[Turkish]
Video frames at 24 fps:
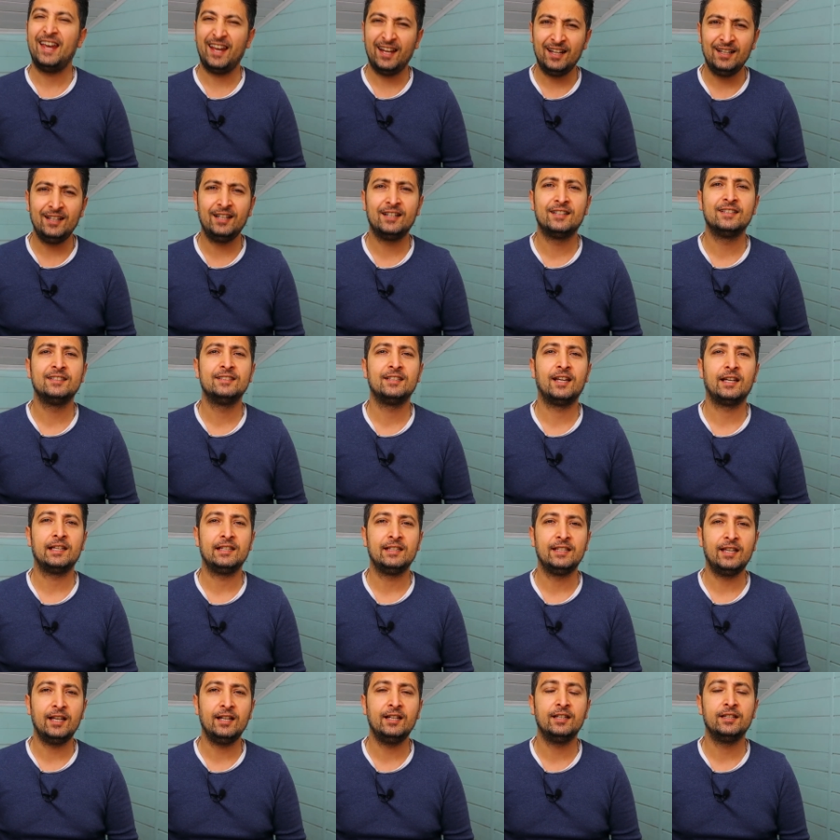
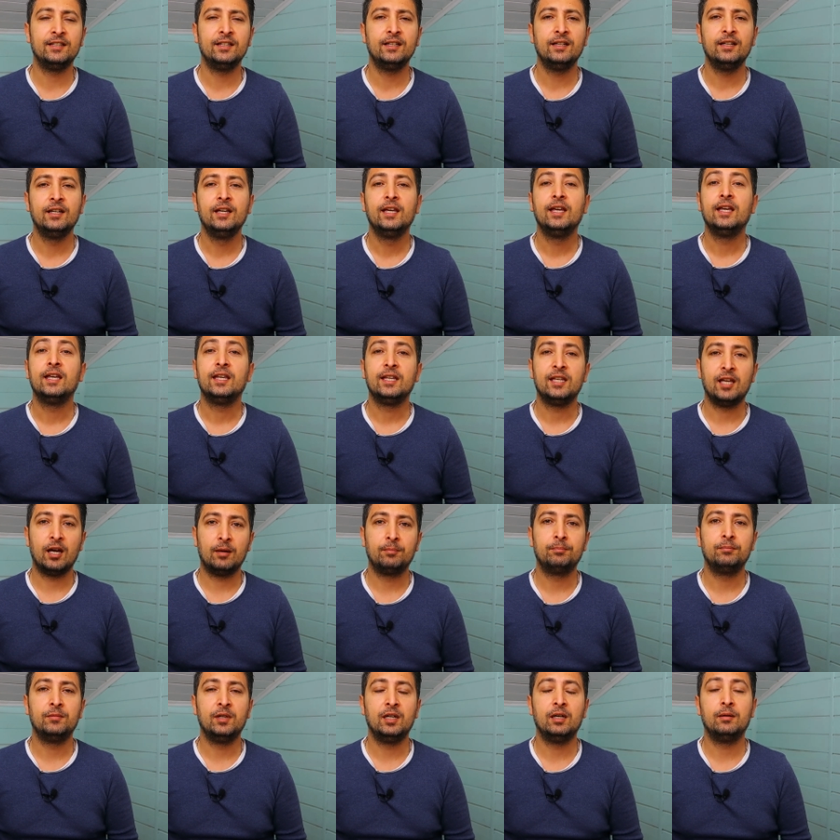ellerinden geleni
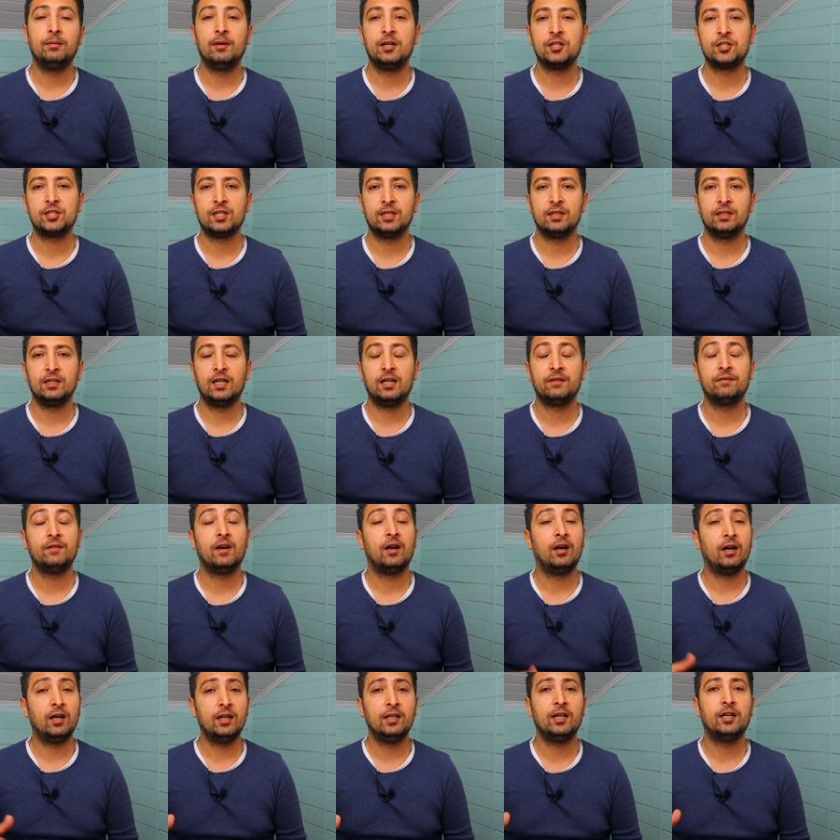yapmaya başladılar
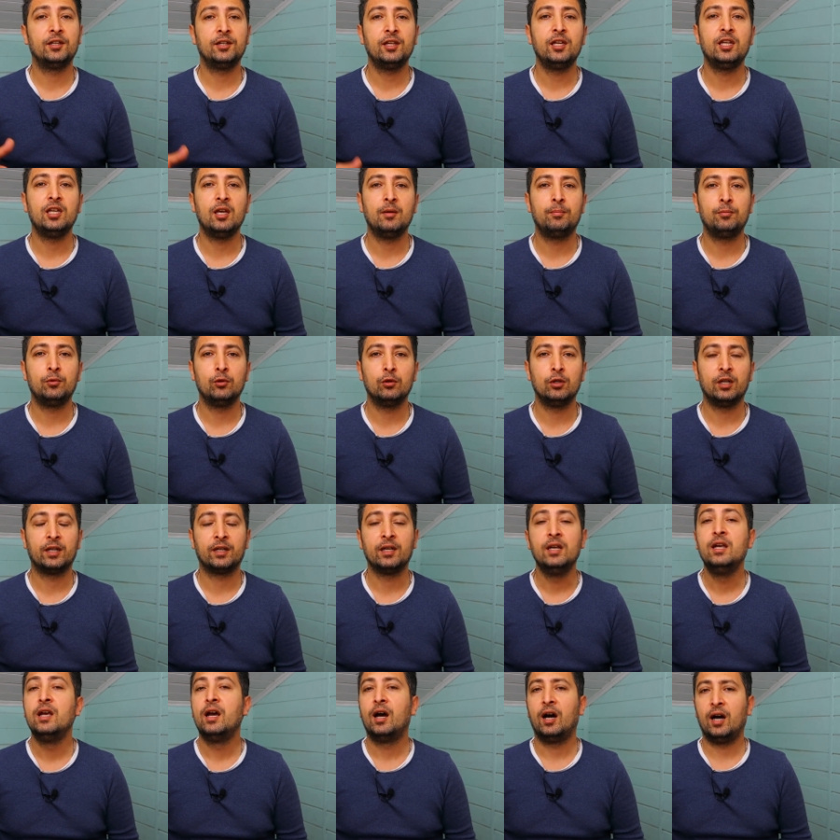ve hala da
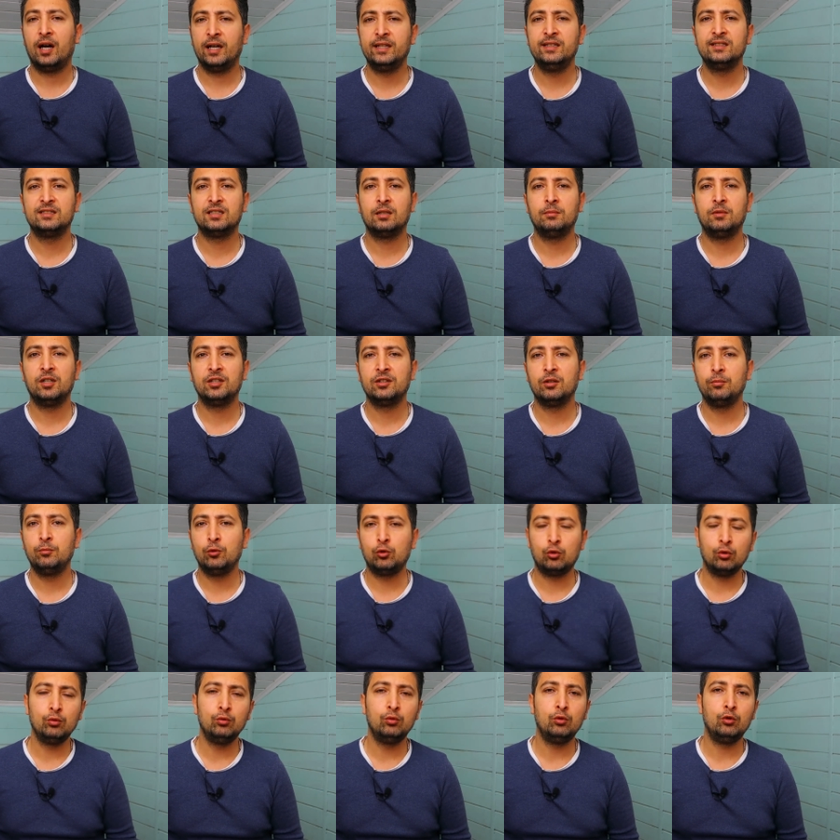yapıyorlar. Aynı zamanda
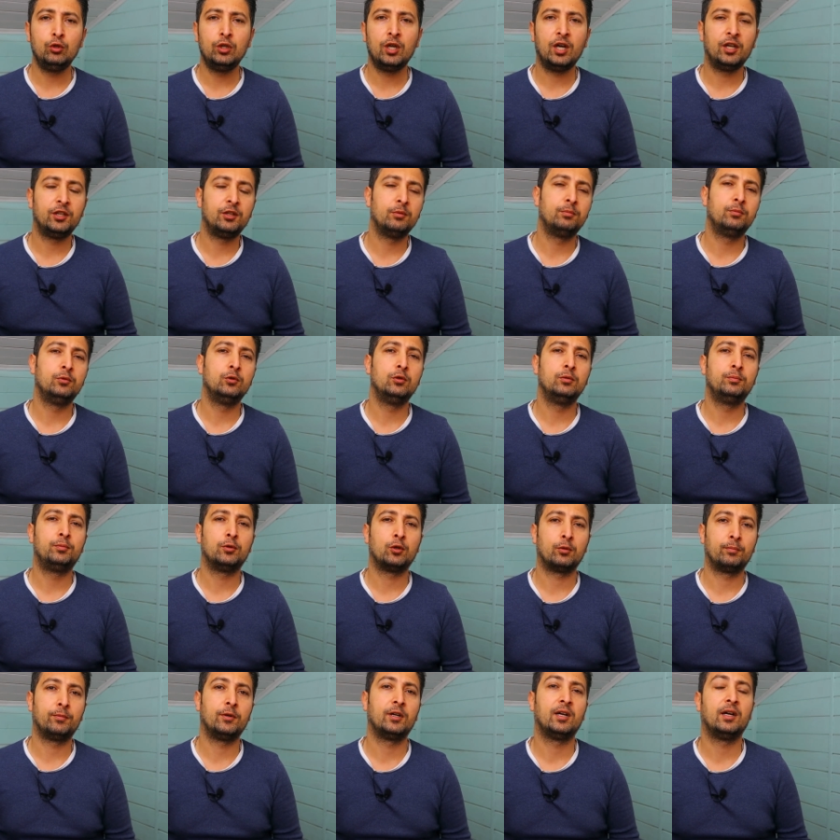bütün dünyada bu
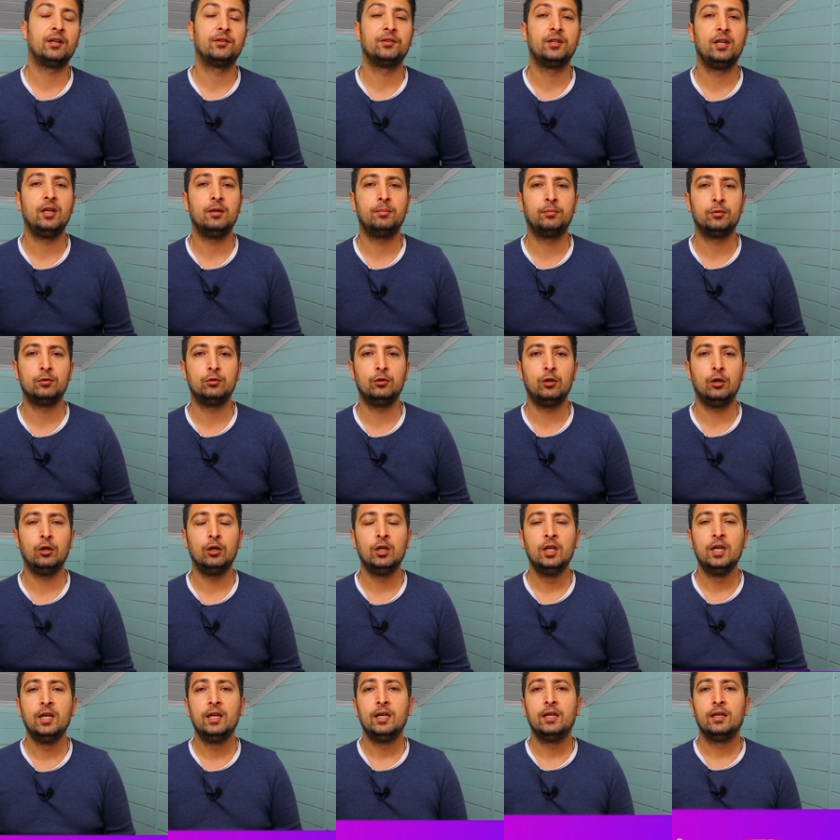propaganda
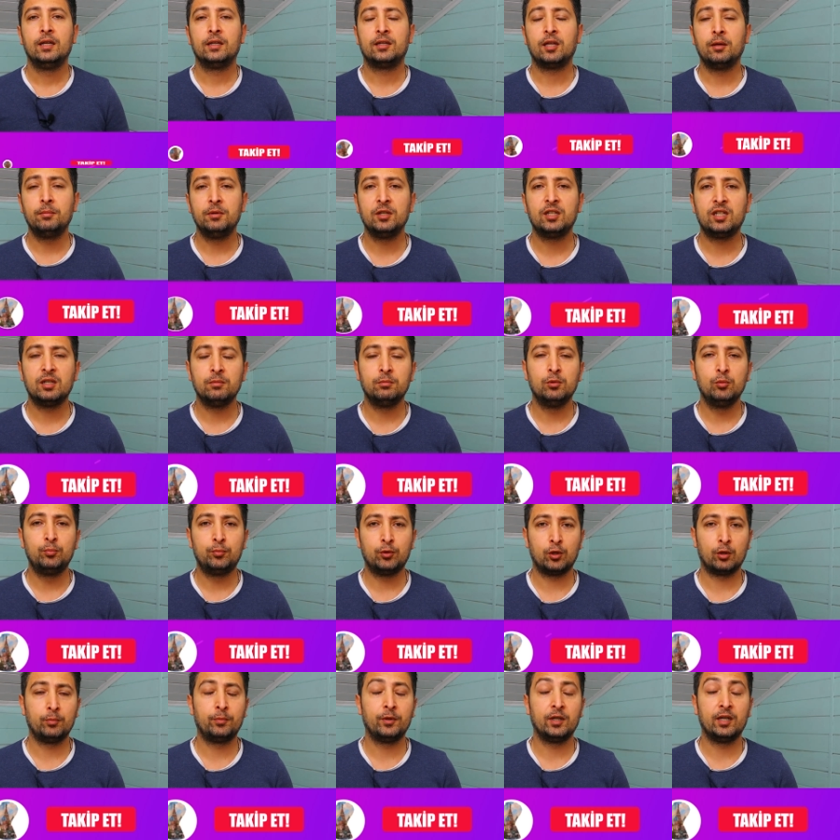yapılıyor. Tabii ki
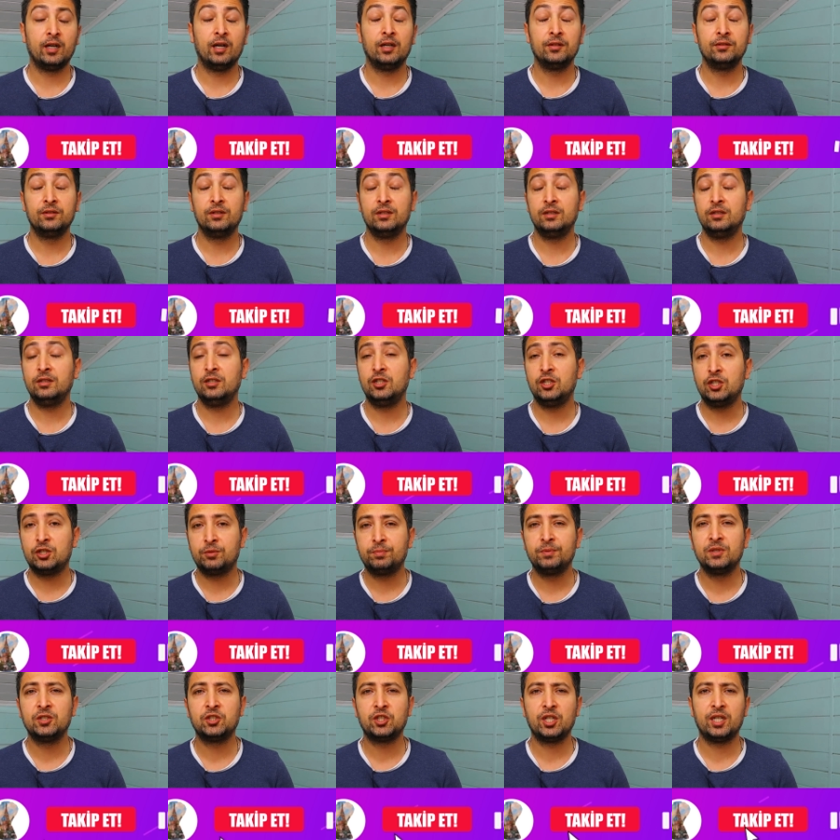bu propagandanın
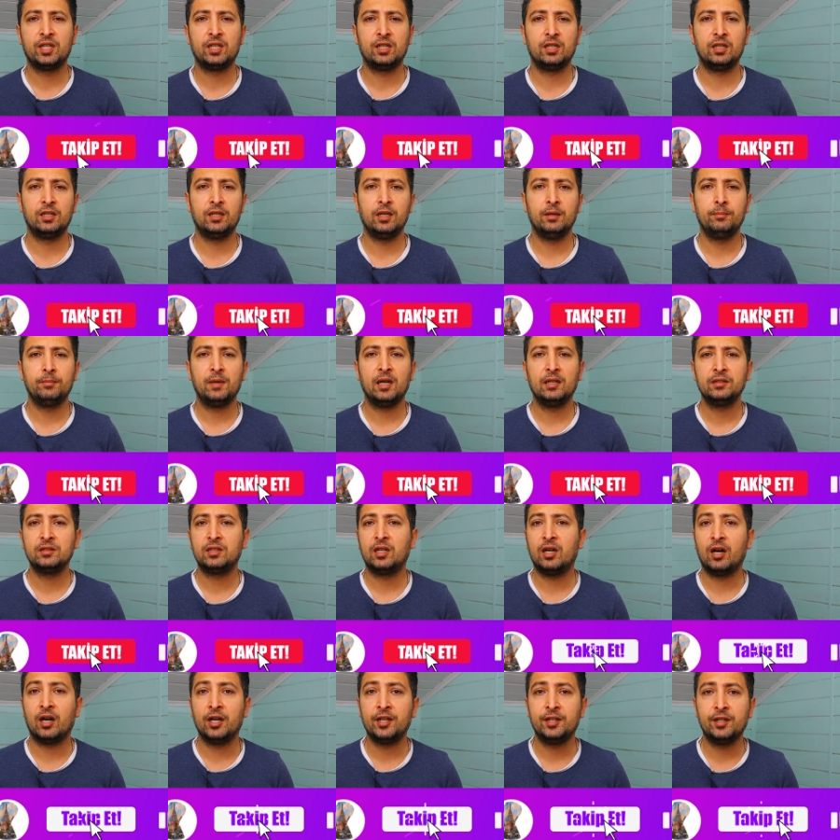hiçbir şekilde ben
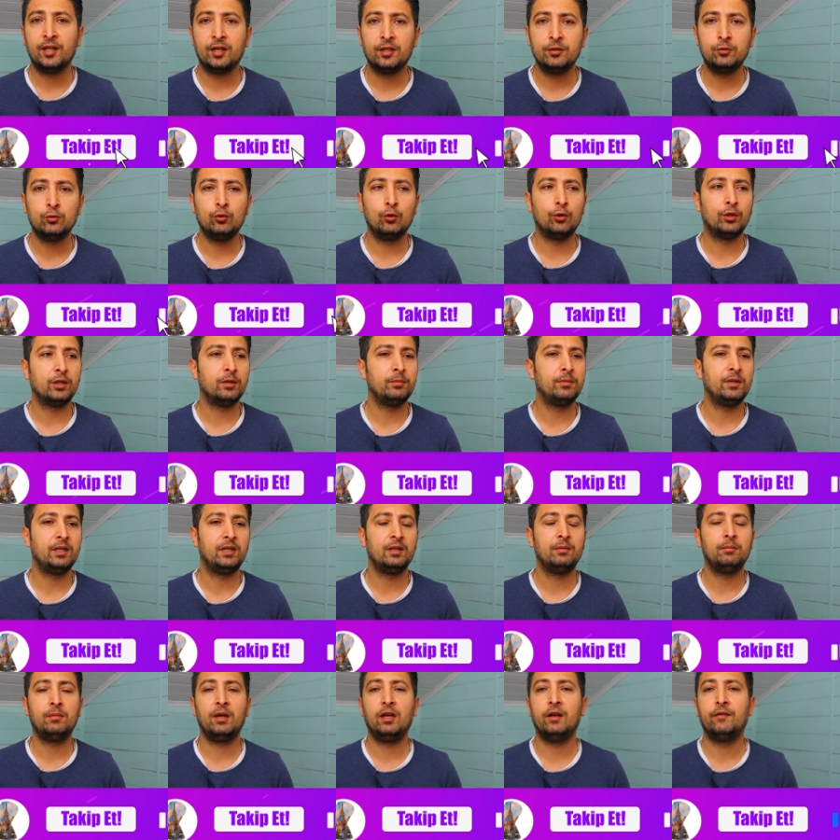kaynağını
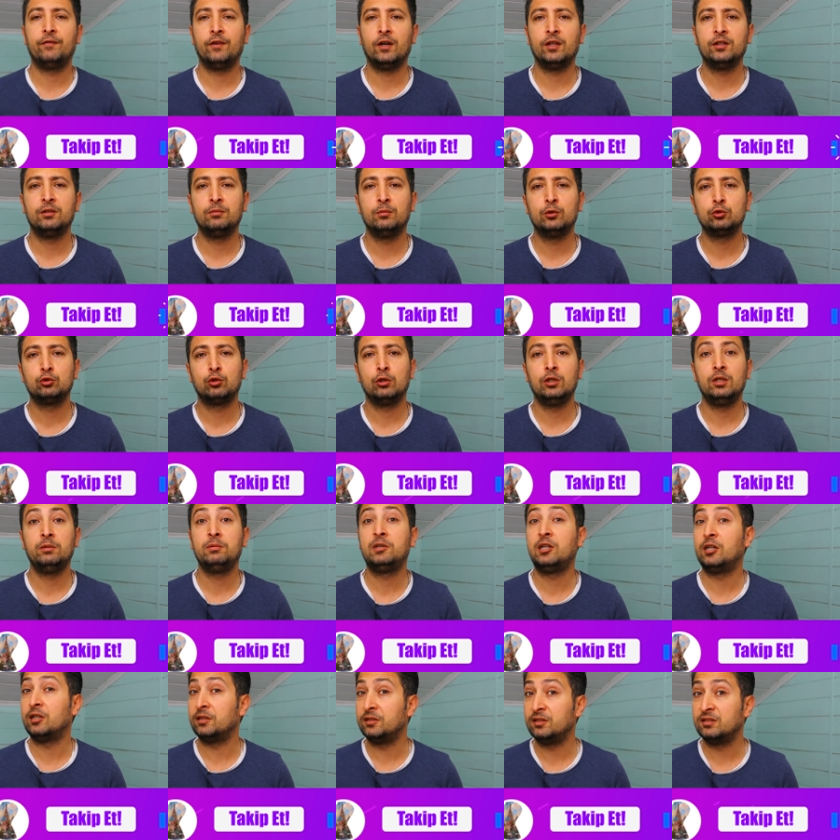göremedim, efendime
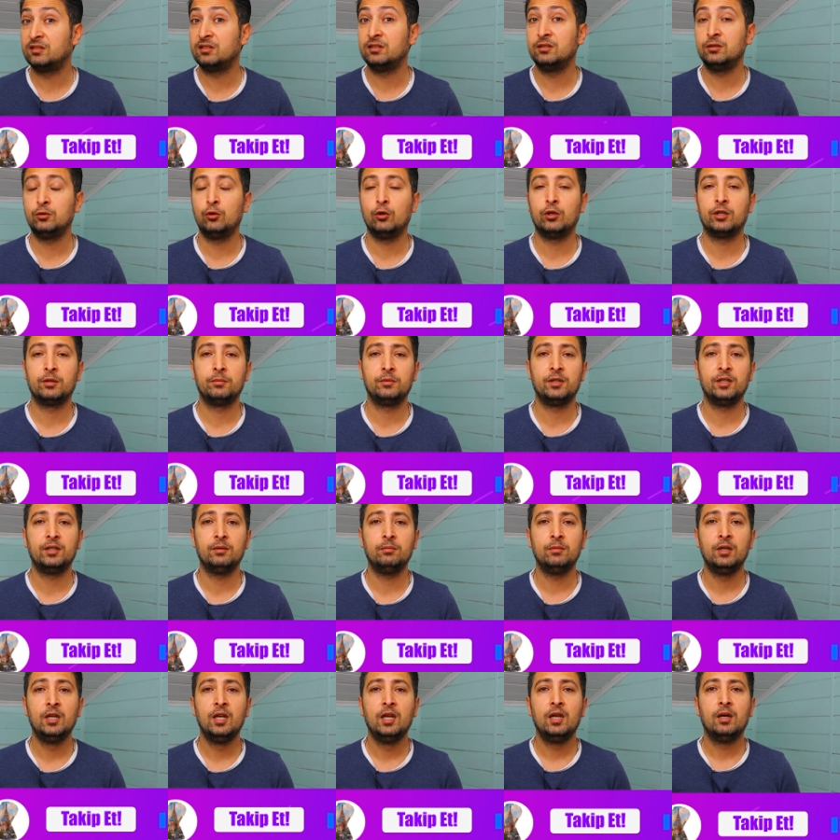söyleyeyim kanıtını
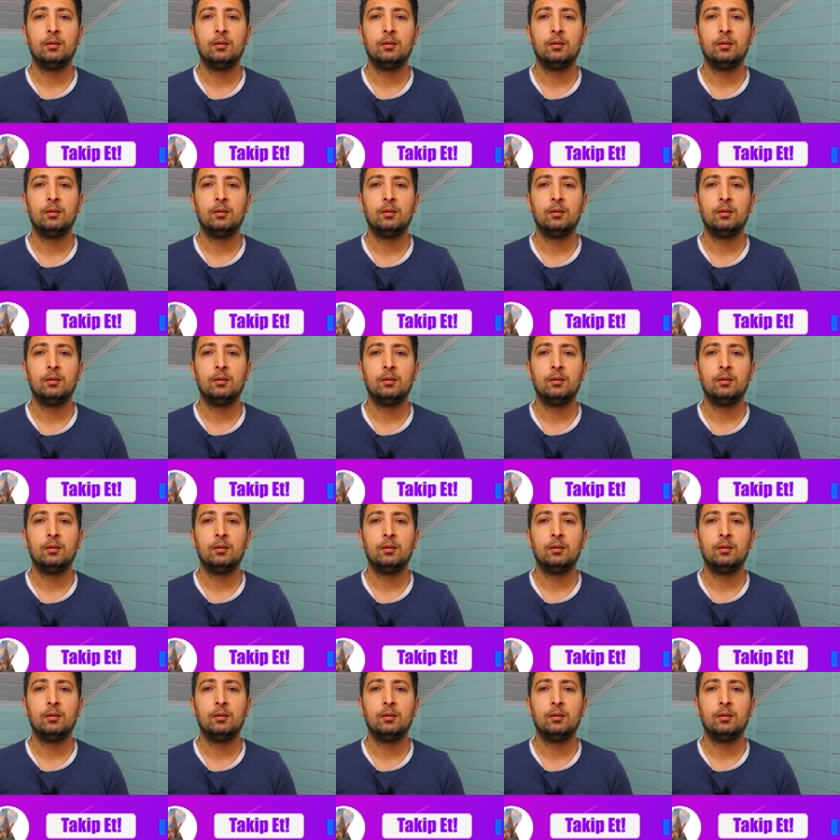göremedim.